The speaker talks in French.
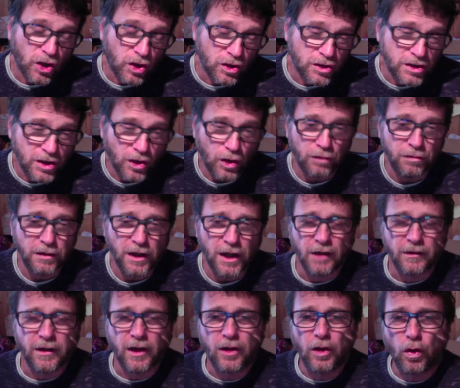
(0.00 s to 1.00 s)
quand ils reviennent
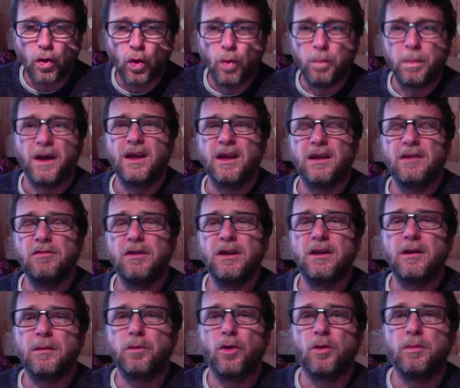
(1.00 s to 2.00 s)
avec le gros paquet de
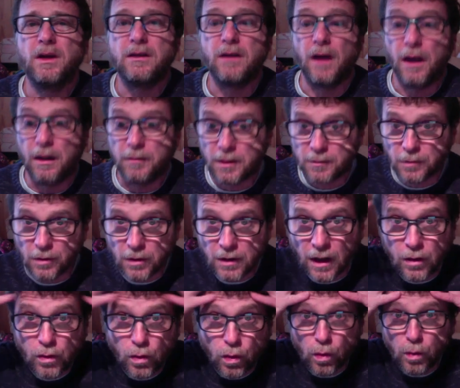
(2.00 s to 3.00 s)
vitres pour mettre, il y a la maman qui
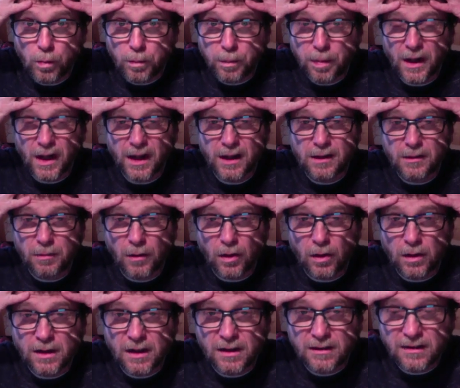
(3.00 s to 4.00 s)
est
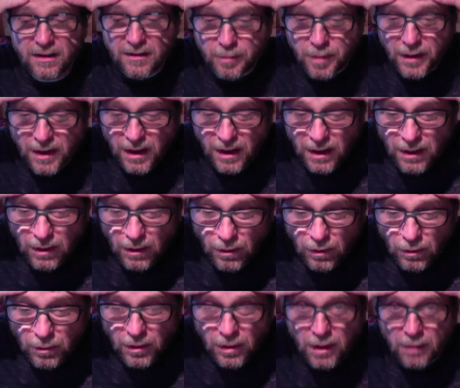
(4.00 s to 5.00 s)
complètement désespérée
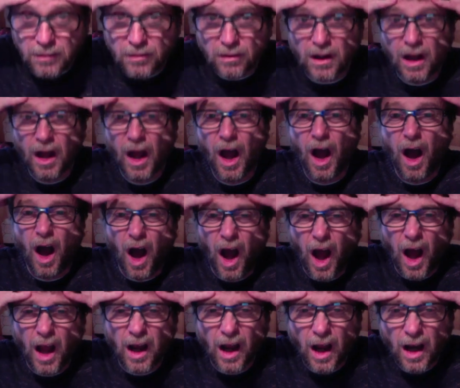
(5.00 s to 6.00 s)
au milieu de la maison. Elle dit
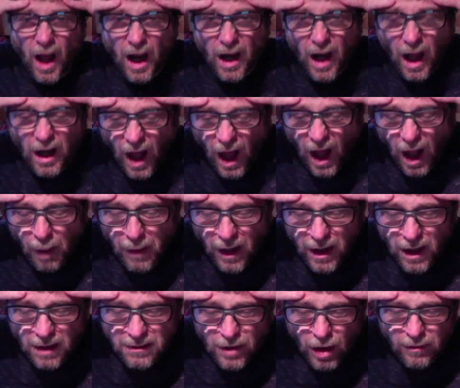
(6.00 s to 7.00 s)
Ah là là là là, mais
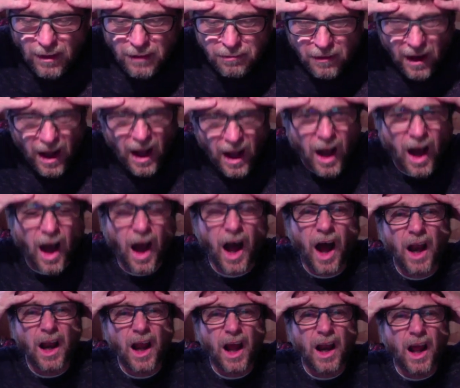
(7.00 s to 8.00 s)
qu'est-ce qu'on va faire
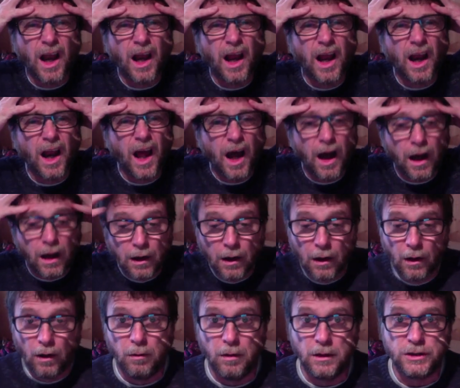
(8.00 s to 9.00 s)
Ah là là là là
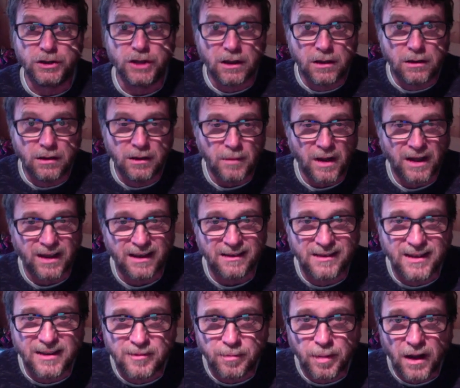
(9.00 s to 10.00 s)
Jack dit Mais qu'est-ce
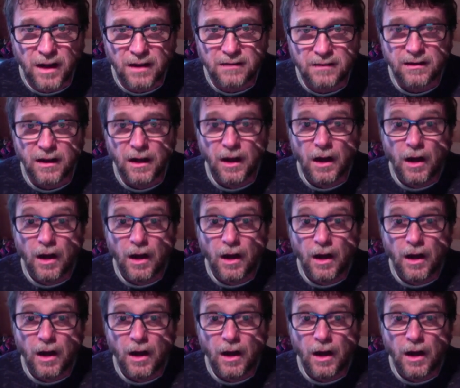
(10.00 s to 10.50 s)
qui se passe